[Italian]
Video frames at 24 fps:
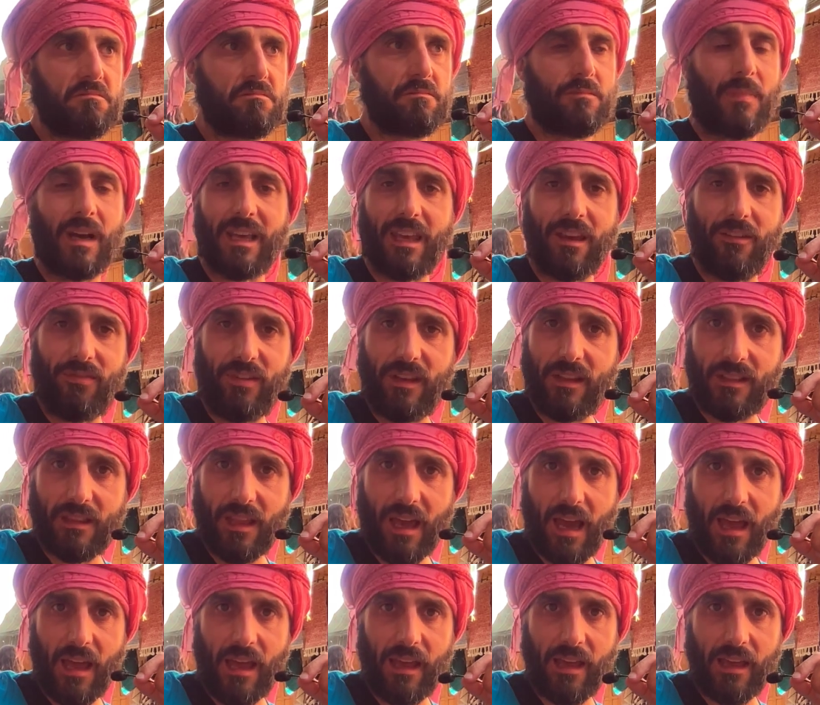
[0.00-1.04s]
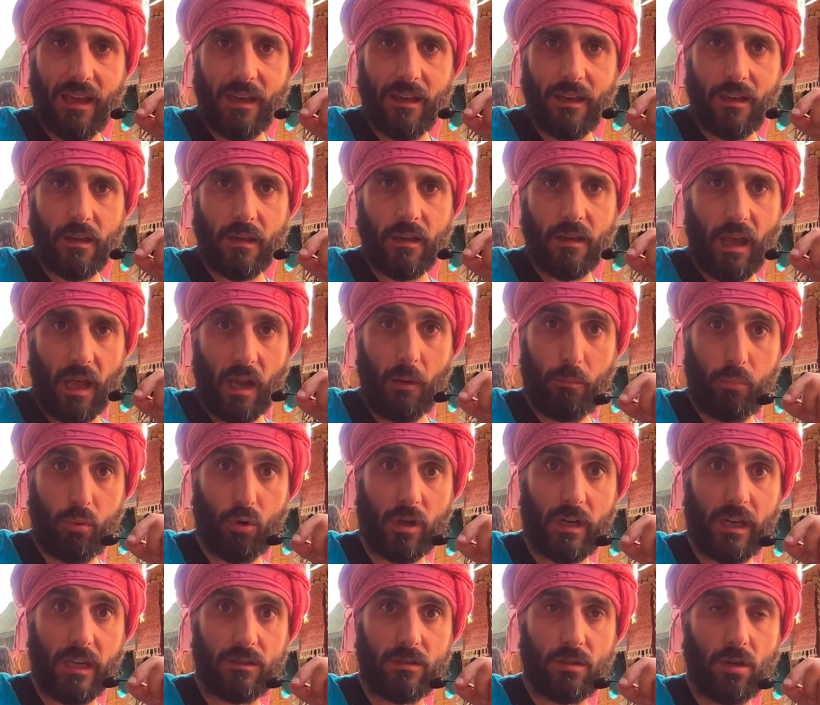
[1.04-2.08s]
Ma che vita è? È il
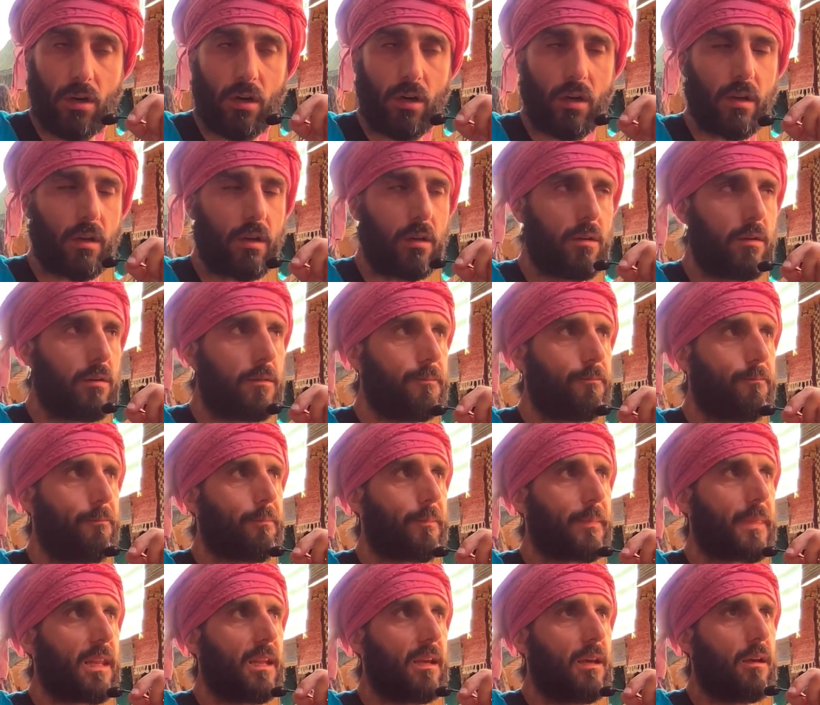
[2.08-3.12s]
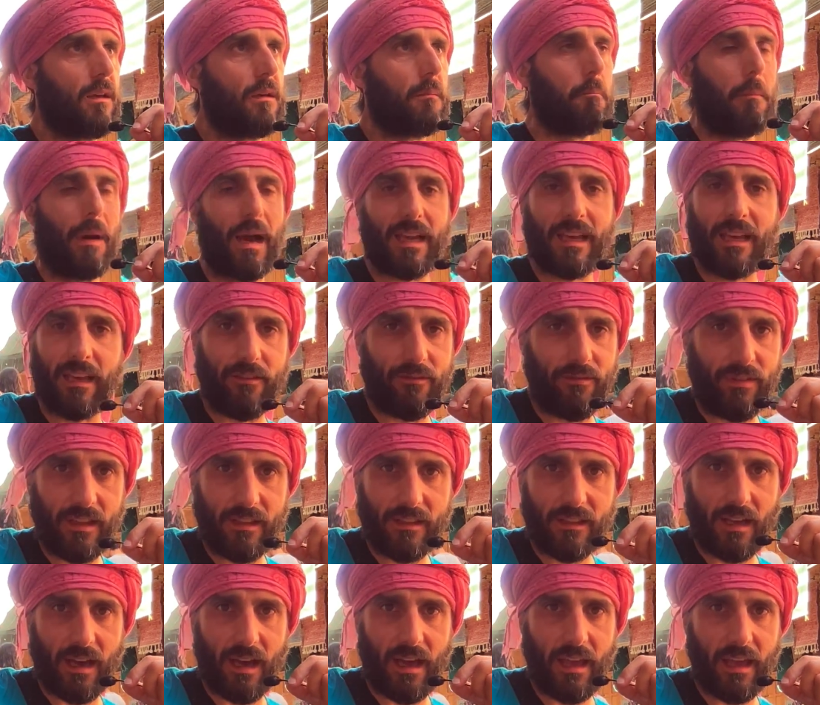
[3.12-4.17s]
purgatorio. Ma che
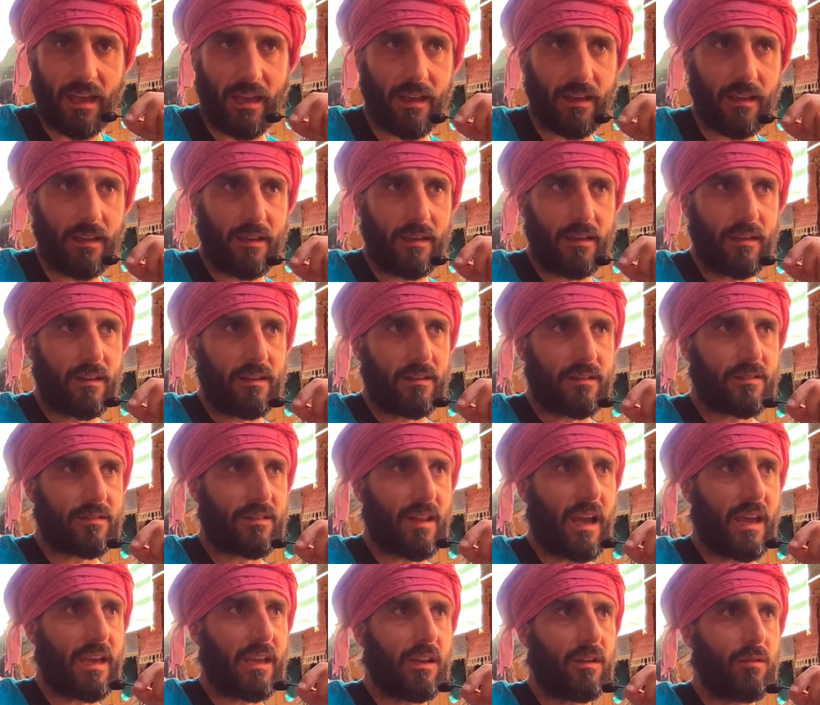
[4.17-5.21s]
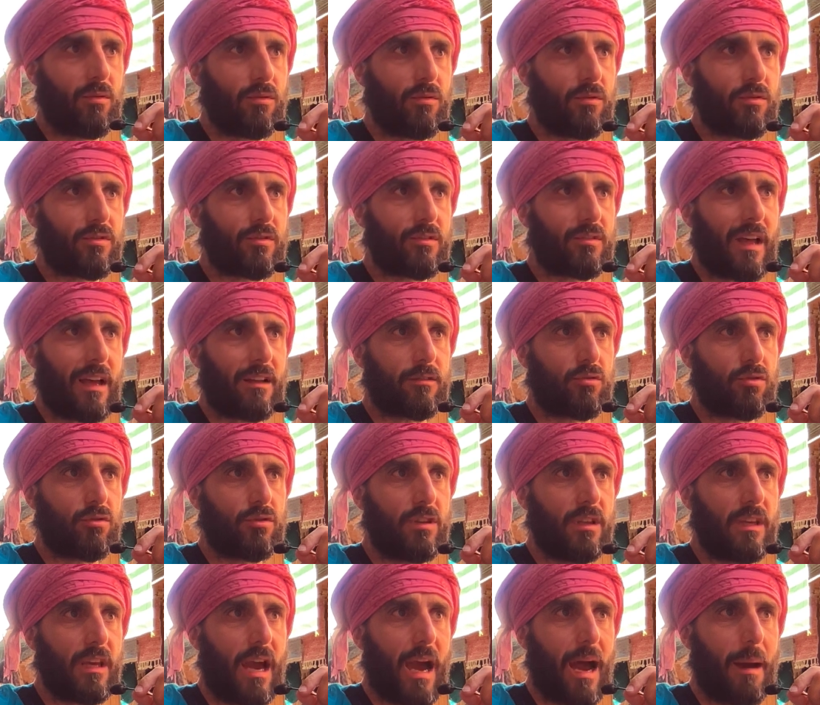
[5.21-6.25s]
vita è? stai in uno stato
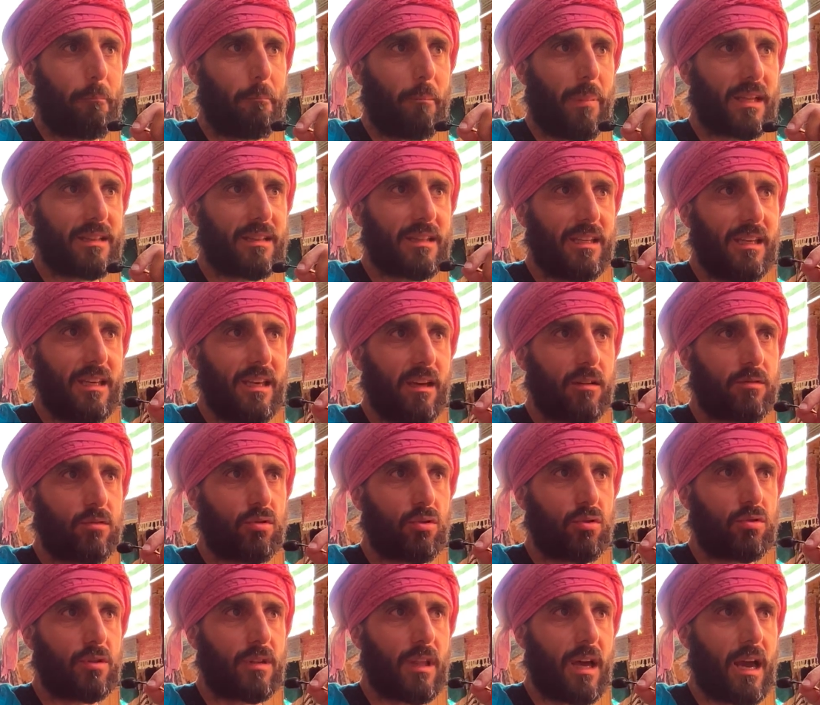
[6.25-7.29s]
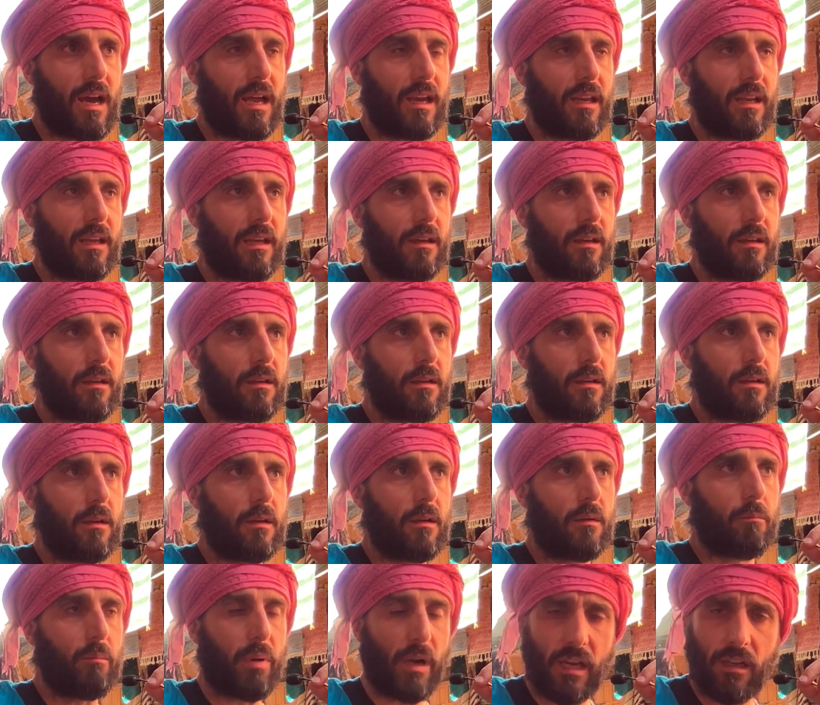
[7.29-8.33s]
di apatia totale.
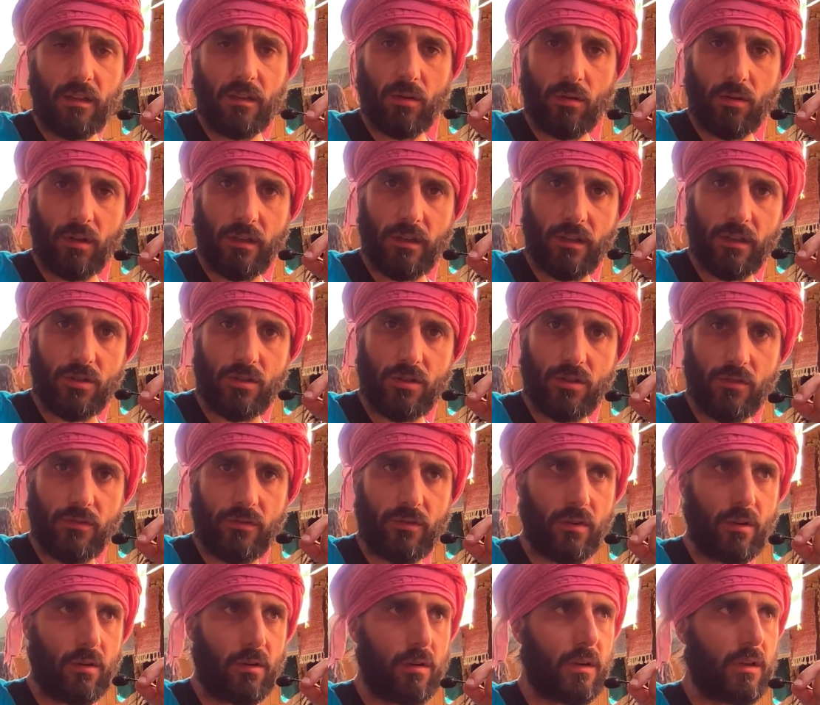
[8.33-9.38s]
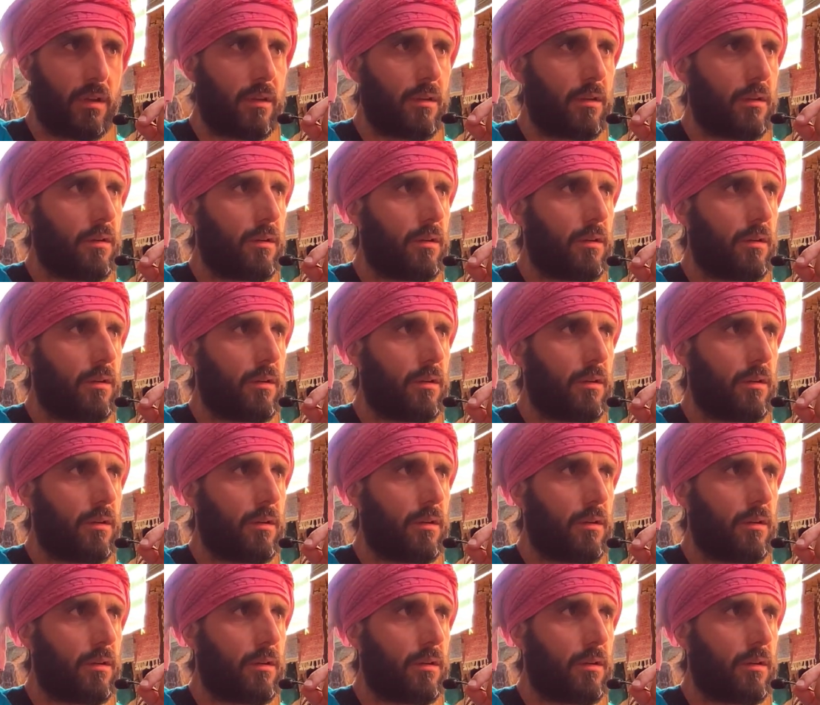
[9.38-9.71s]
Prendi una decisione.